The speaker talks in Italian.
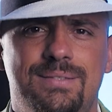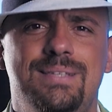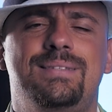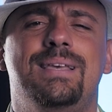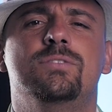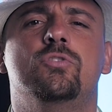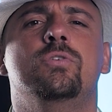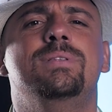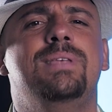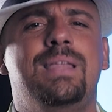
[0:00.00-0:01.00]
si
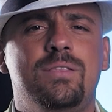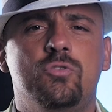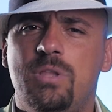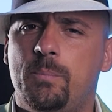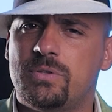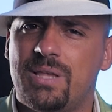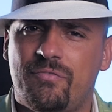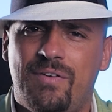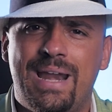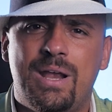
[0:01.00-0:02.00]
sentono in diritto di poter
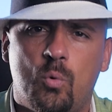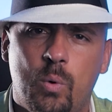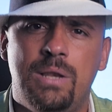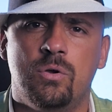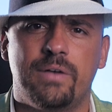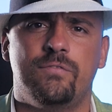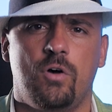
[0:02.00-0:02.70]
fare quello che